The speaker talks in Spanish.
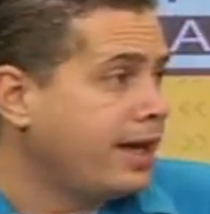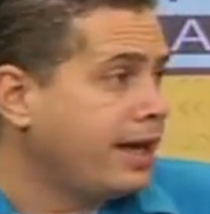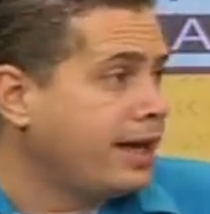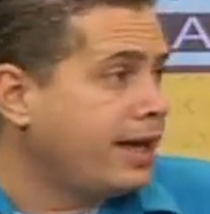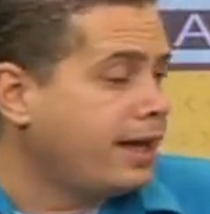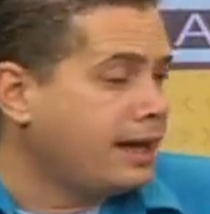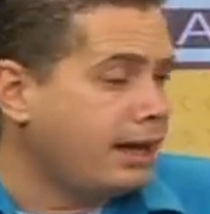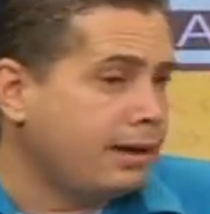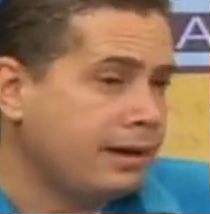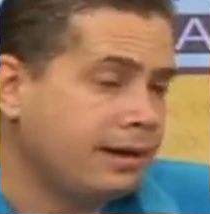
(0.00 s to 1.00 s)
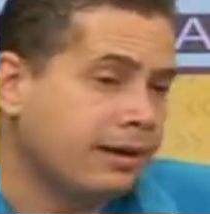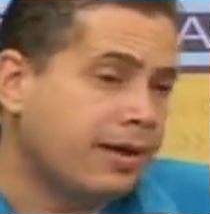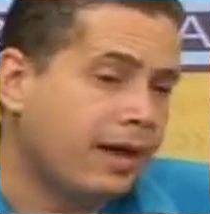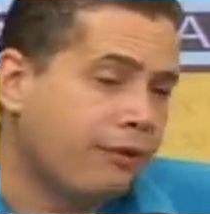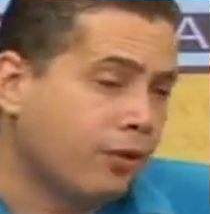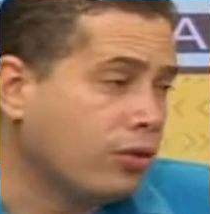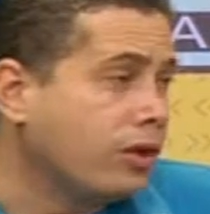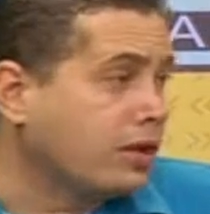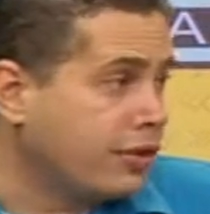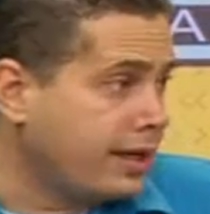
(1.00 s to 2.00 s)
Que es, el, que es el
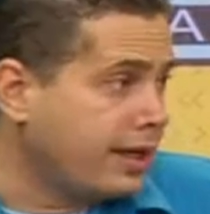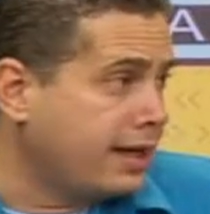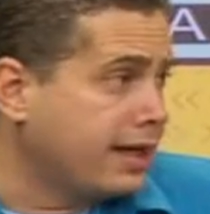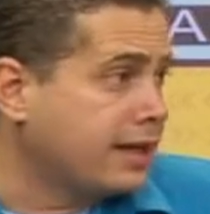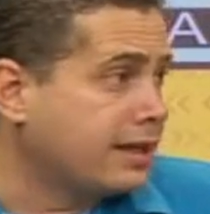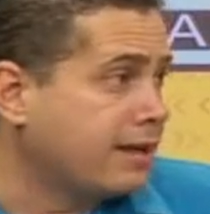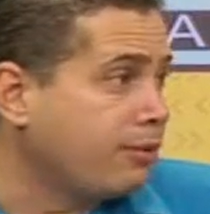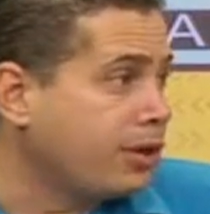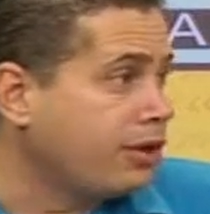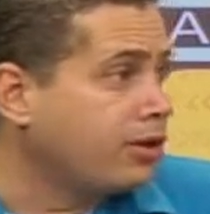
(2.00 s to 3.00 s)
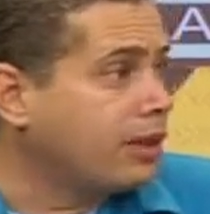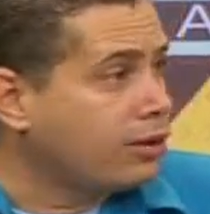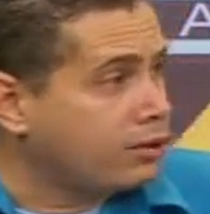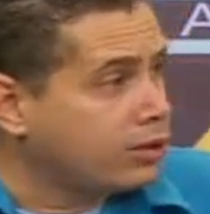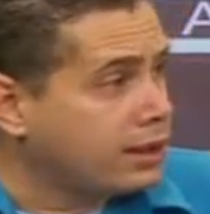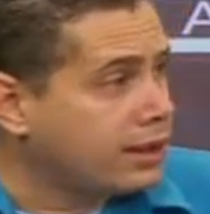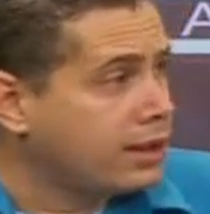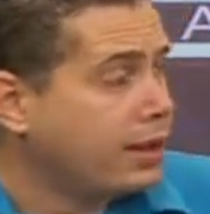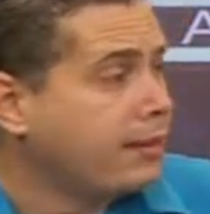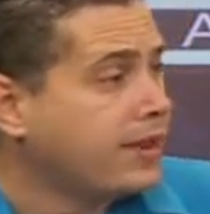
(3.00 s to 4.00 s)
Fortunato Orellana, que tenemos niños de 12,
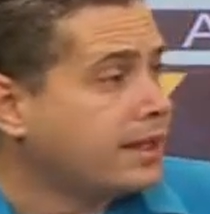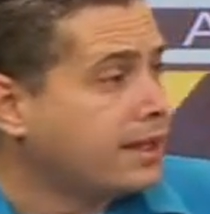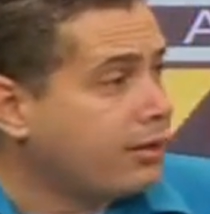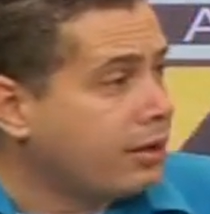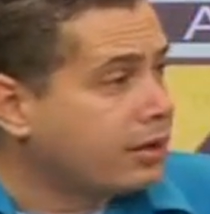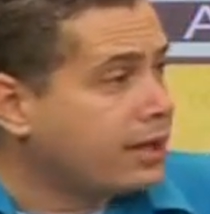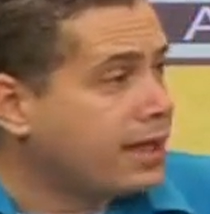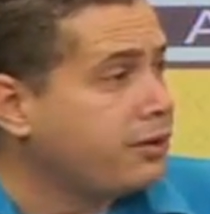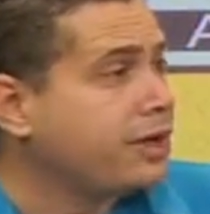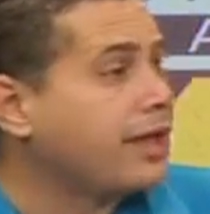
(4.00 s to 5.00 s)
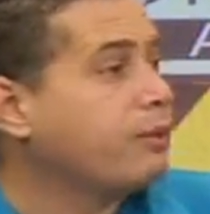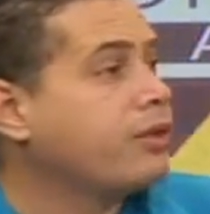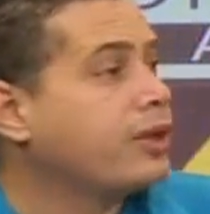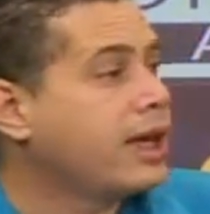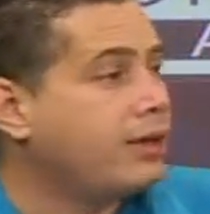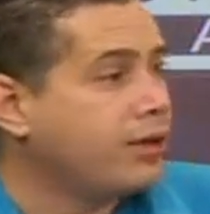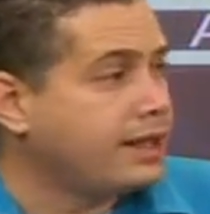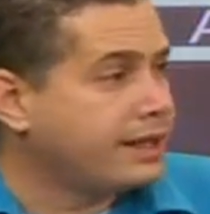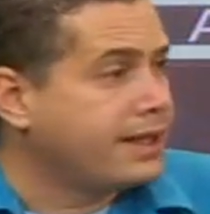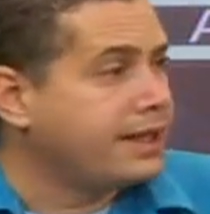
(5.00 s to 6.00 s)
de 0 a 12 años y tenemos
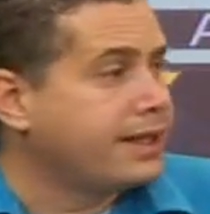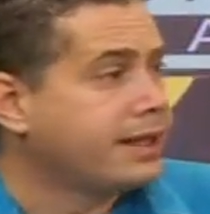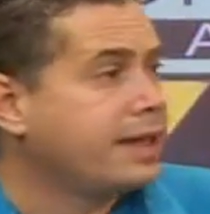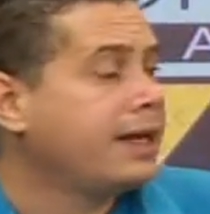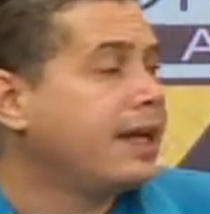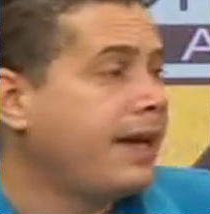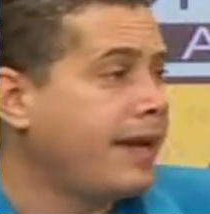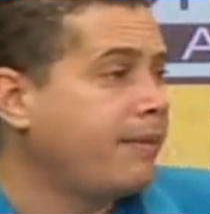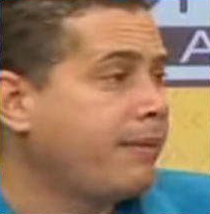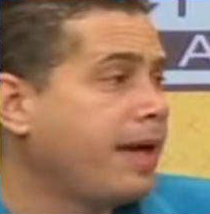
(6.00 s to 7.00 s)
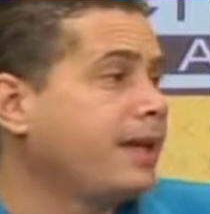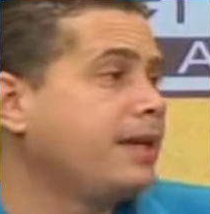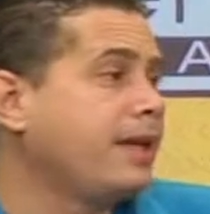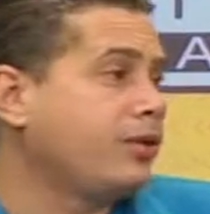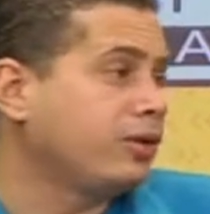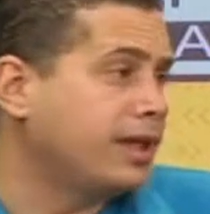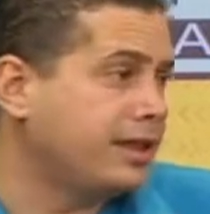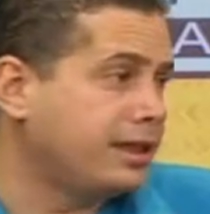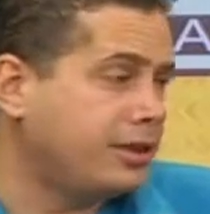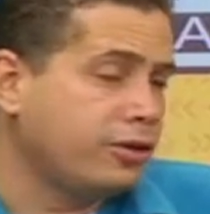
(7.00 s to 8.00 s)
adolescentes, hembra de 12 a
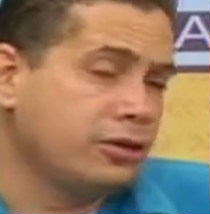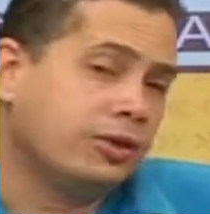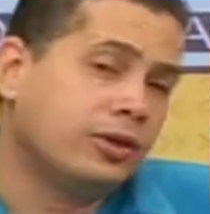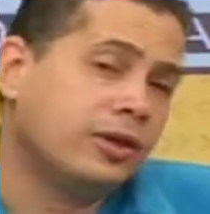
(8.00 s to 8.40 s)
18